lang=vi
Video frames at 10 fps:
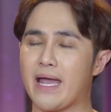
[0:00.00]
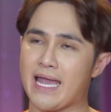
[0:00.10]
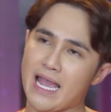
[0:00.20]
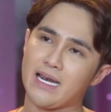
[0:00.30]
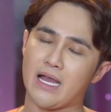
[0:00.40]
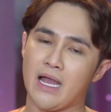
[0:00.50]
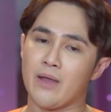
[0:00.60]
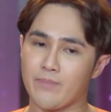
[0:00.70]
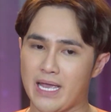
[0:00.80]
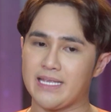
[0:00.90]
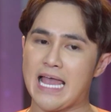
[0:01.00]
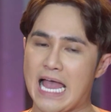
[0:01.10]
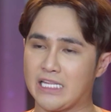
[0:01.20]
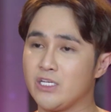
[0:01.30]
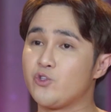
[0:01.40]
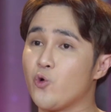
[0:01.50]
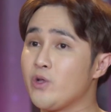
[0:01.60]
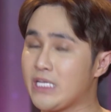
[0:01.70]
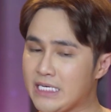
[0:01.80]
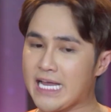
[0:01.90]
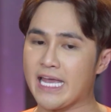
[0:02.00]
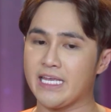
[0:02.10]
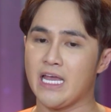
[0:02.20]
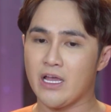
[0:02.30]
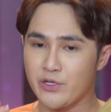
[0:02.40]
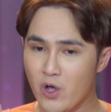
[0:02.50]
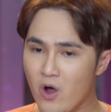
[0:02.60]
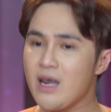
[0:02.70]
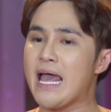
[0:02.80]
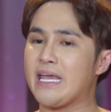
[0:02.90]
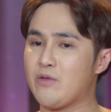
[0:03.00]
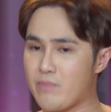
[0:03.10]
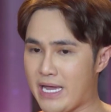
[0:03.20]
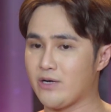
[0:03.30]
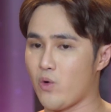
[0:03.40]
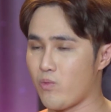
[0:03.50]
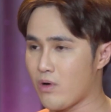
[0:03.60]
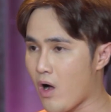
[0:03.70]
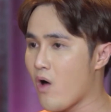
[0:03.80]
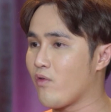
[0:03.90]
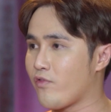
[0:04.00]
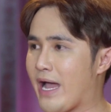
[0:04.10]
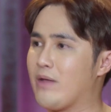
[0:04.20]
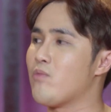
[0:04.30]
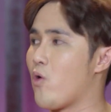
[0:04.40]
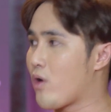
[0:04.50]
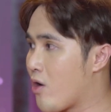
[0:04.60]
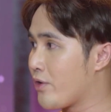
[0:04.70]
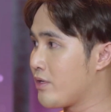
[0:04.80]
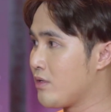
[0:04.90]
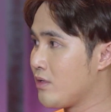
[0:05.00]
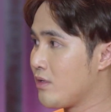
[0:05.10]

bài hát là mẹ già như chuối chín cây gió lay mẹ rụng con phải mồ côi